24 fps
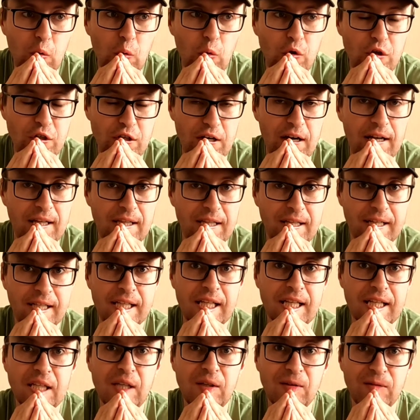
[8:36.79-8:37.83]
куча
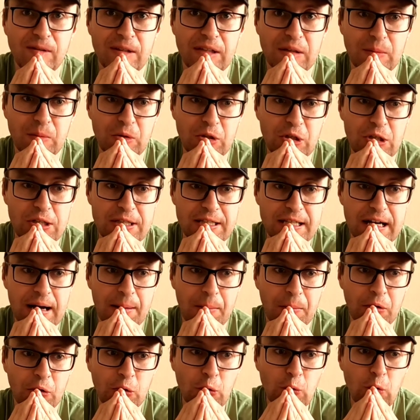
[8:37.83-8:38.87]
альтернатив этим часам.